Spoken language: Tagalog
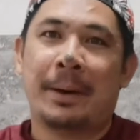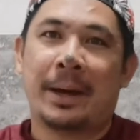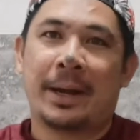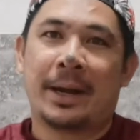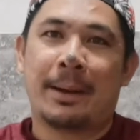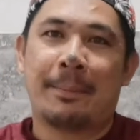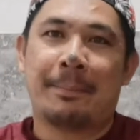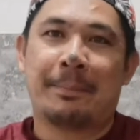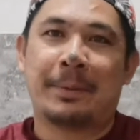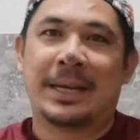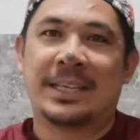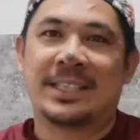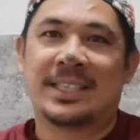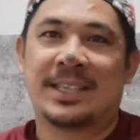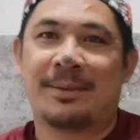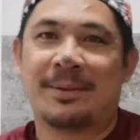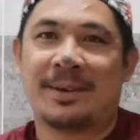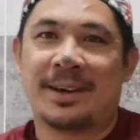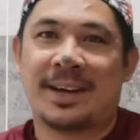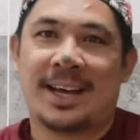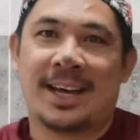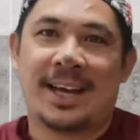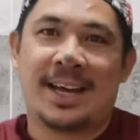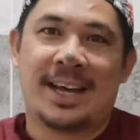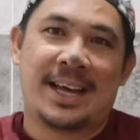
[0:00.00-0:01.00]
para pa
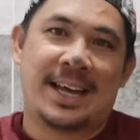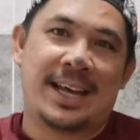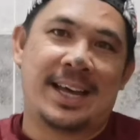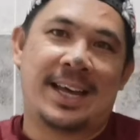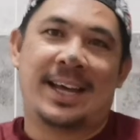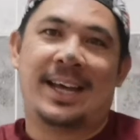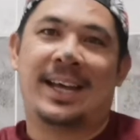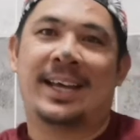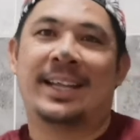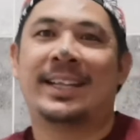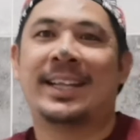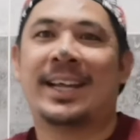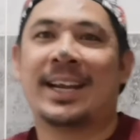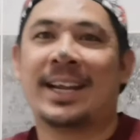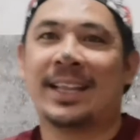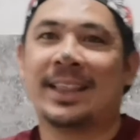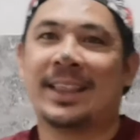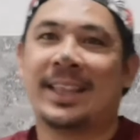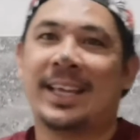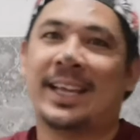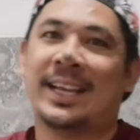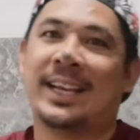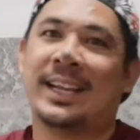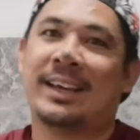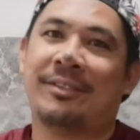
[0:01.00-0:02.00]
sa mga
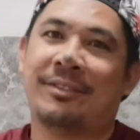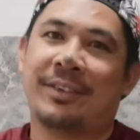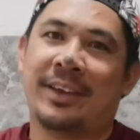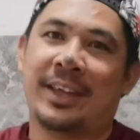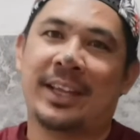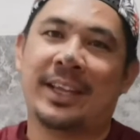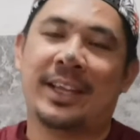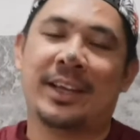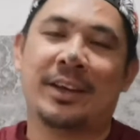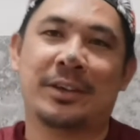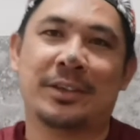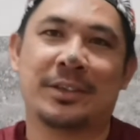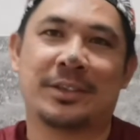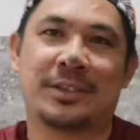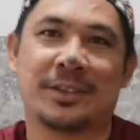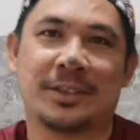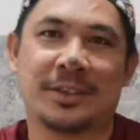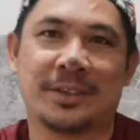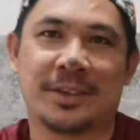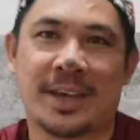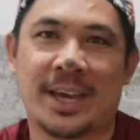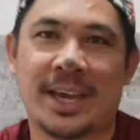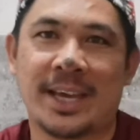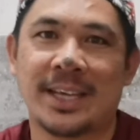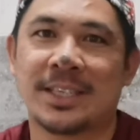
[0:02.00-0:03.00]
darating na videos.
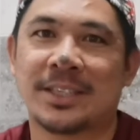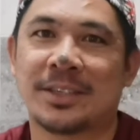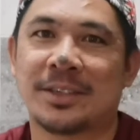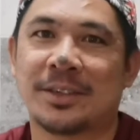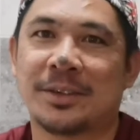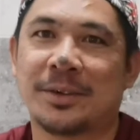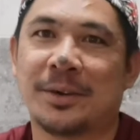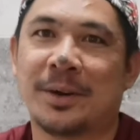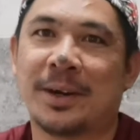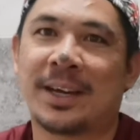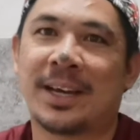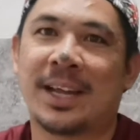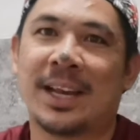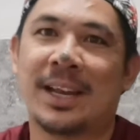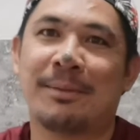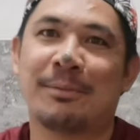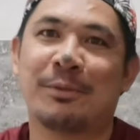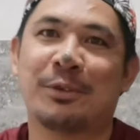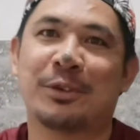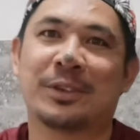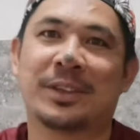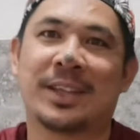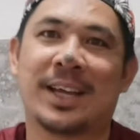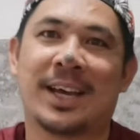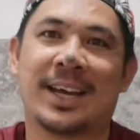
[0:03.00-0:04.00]
Okay, so huwag
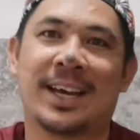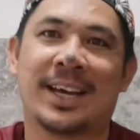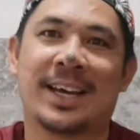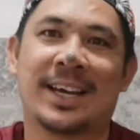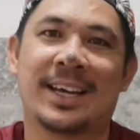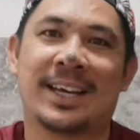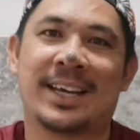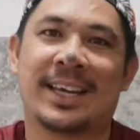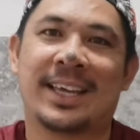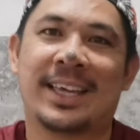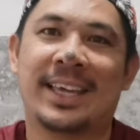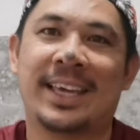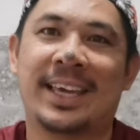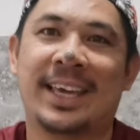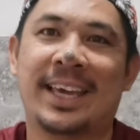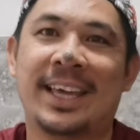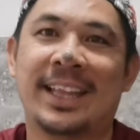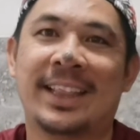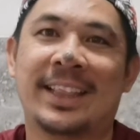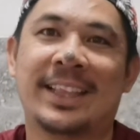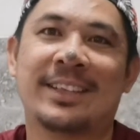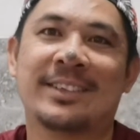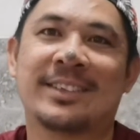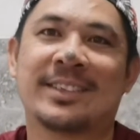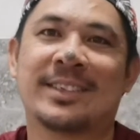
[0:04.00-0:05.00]
kalimutang
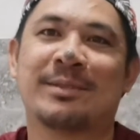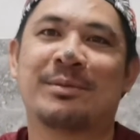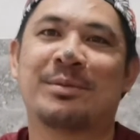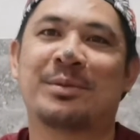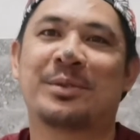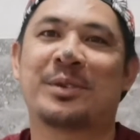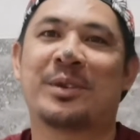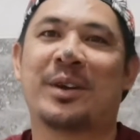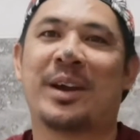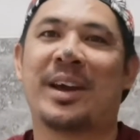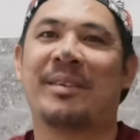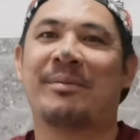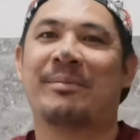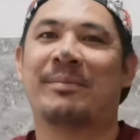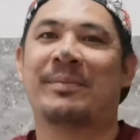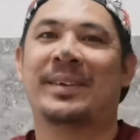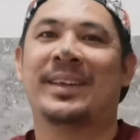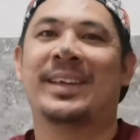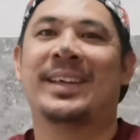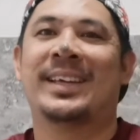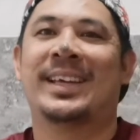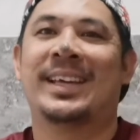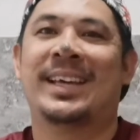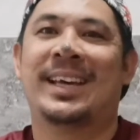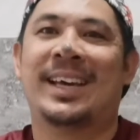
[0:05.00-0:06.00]
i-hit yung subscribe
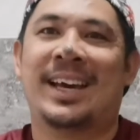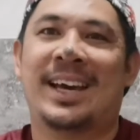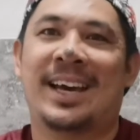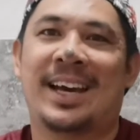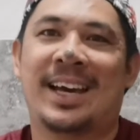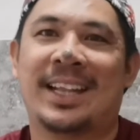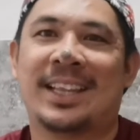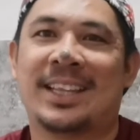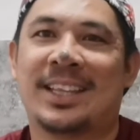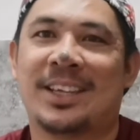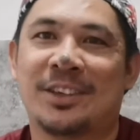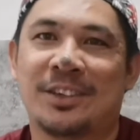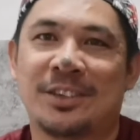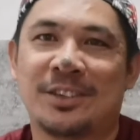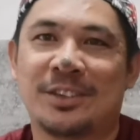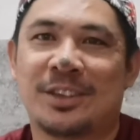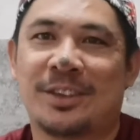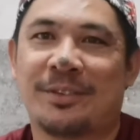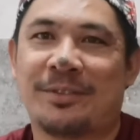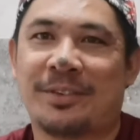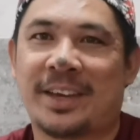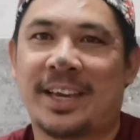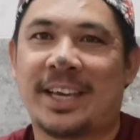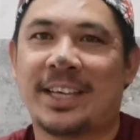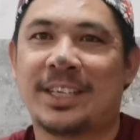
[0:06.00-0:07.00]
at yung
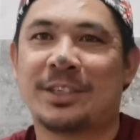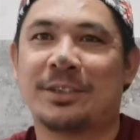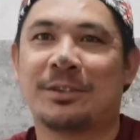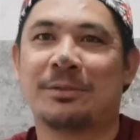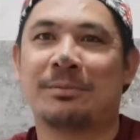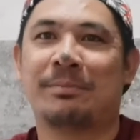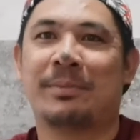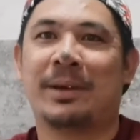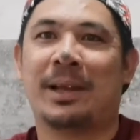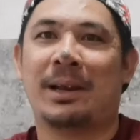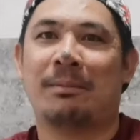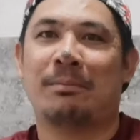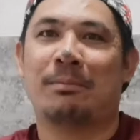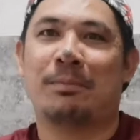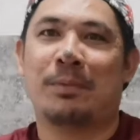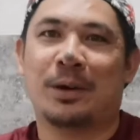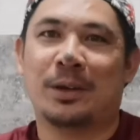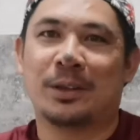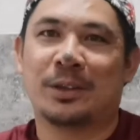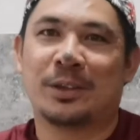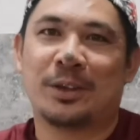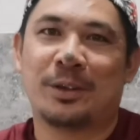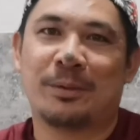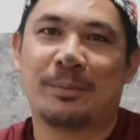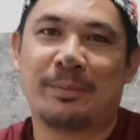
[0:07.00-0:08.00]
notification bell
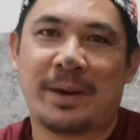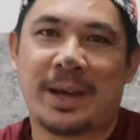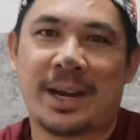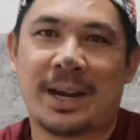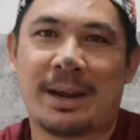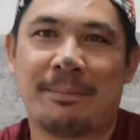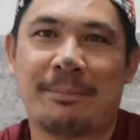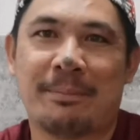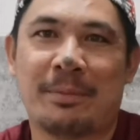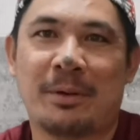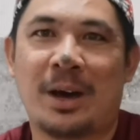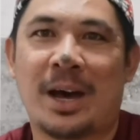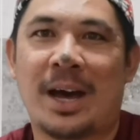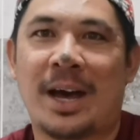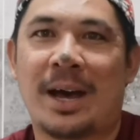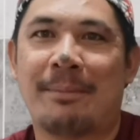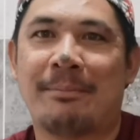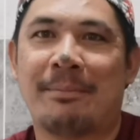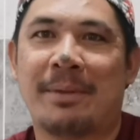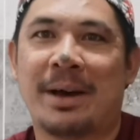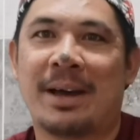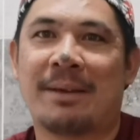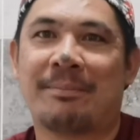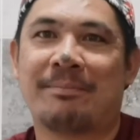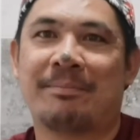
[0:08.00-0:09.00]
button para po
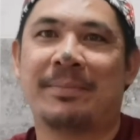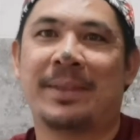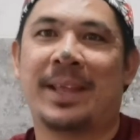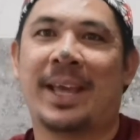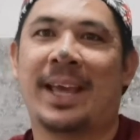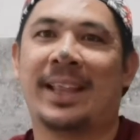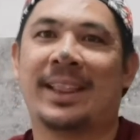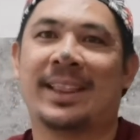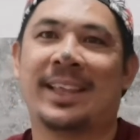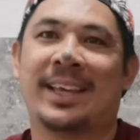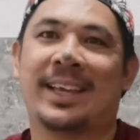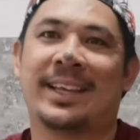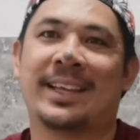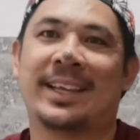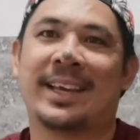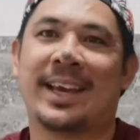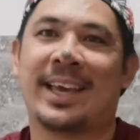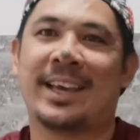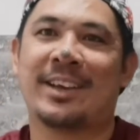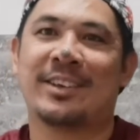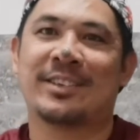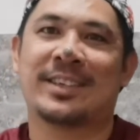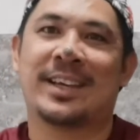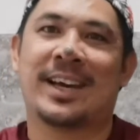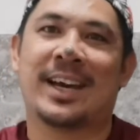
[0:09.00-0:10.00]
uh, ma-updated
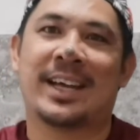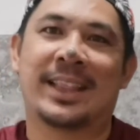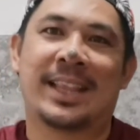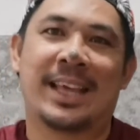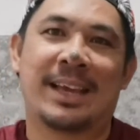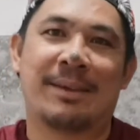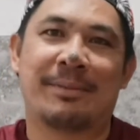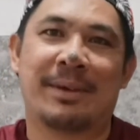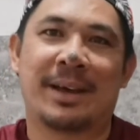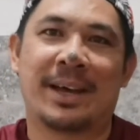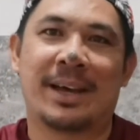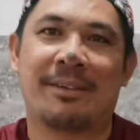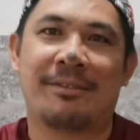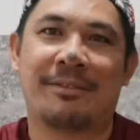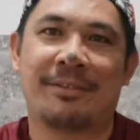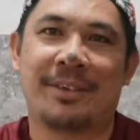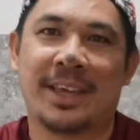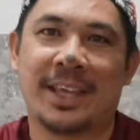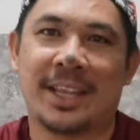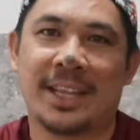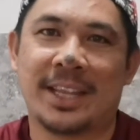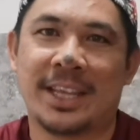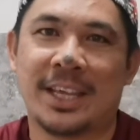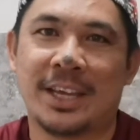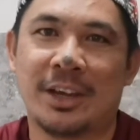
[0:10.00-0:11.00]
kayo sa ating mga
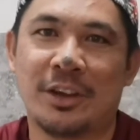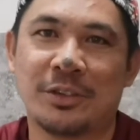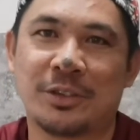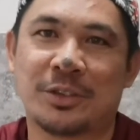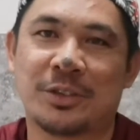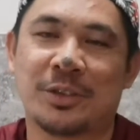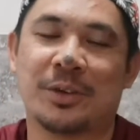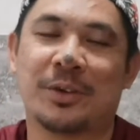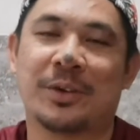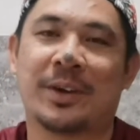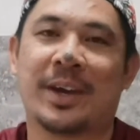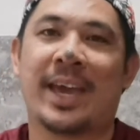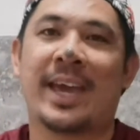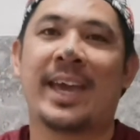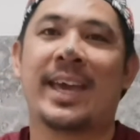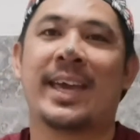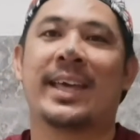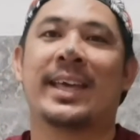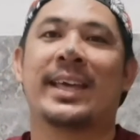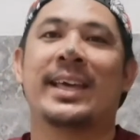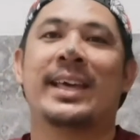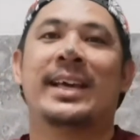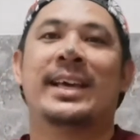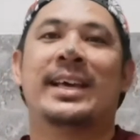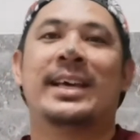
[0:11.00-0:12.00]
videos,
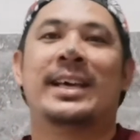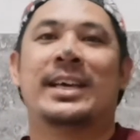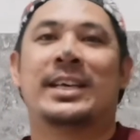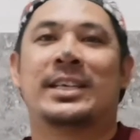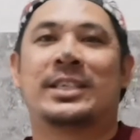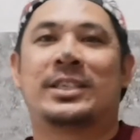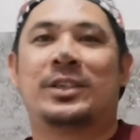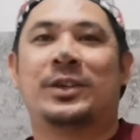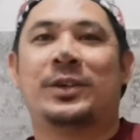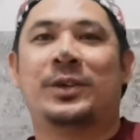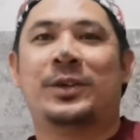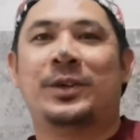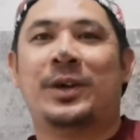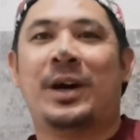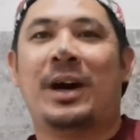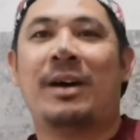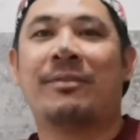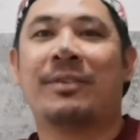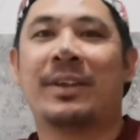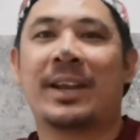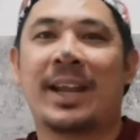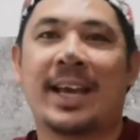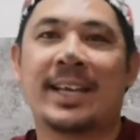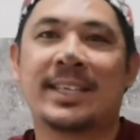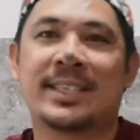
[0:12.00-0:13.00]
okay? So,
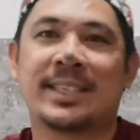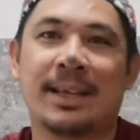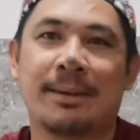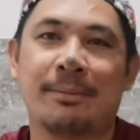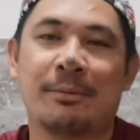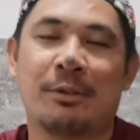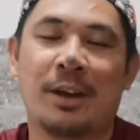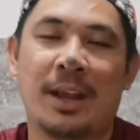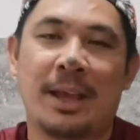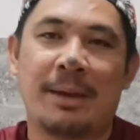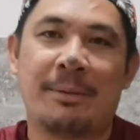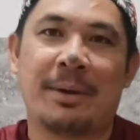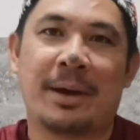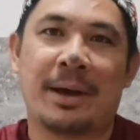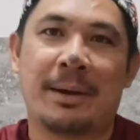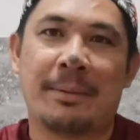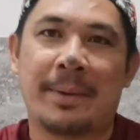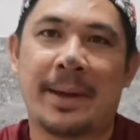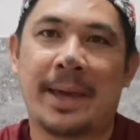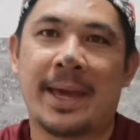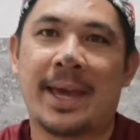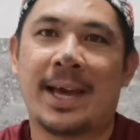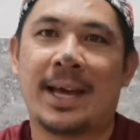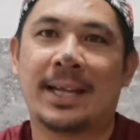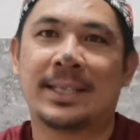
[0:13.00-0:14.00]
have a nice day muli mga
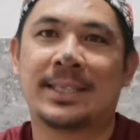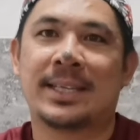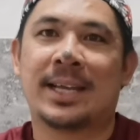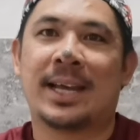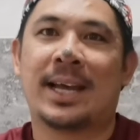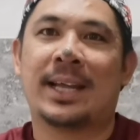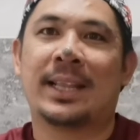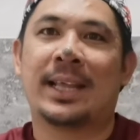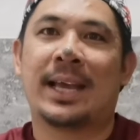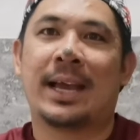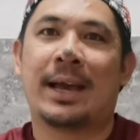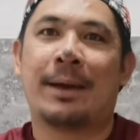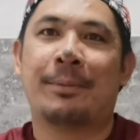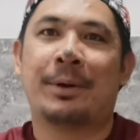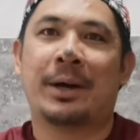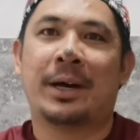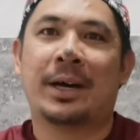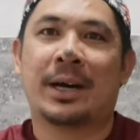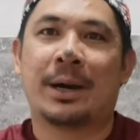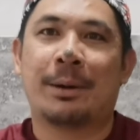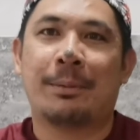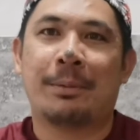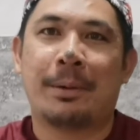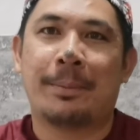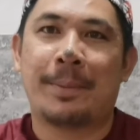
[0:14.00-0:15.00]
bay at sa ating ah,
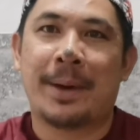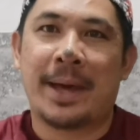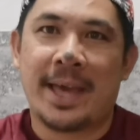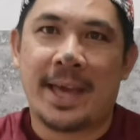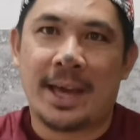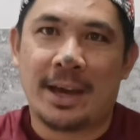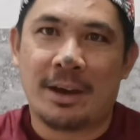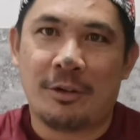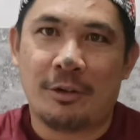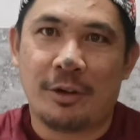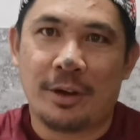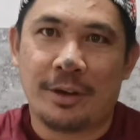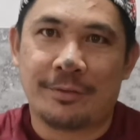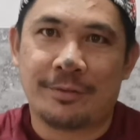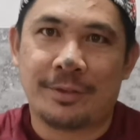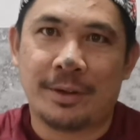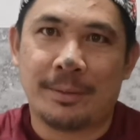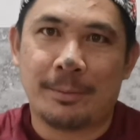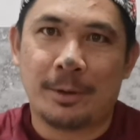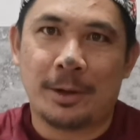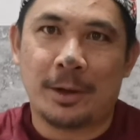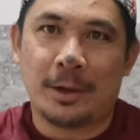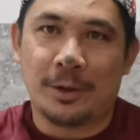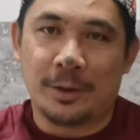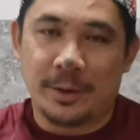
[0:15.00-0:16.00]
mga kababayang
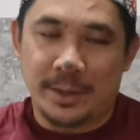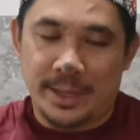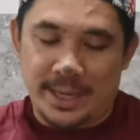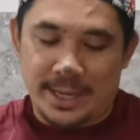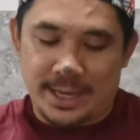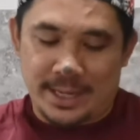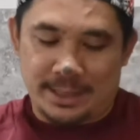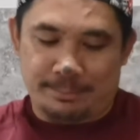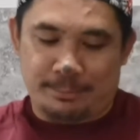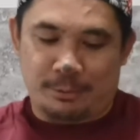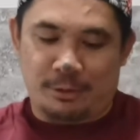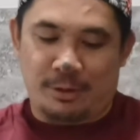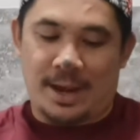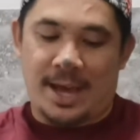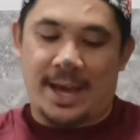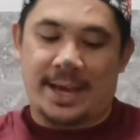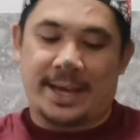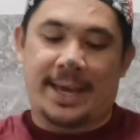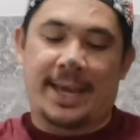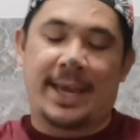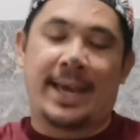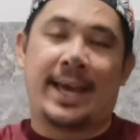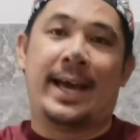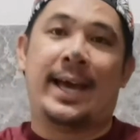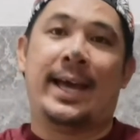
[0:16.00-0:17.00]
OFW, ingat po
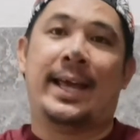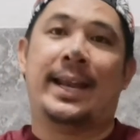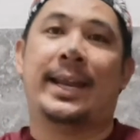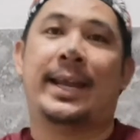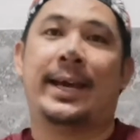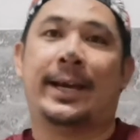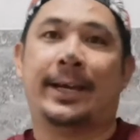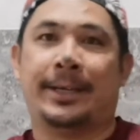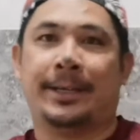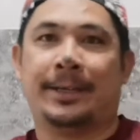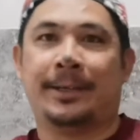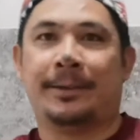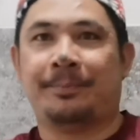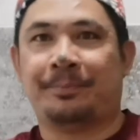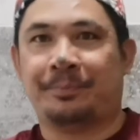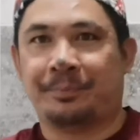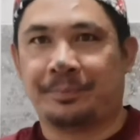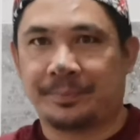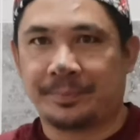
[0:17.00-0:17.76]
lagi and uh,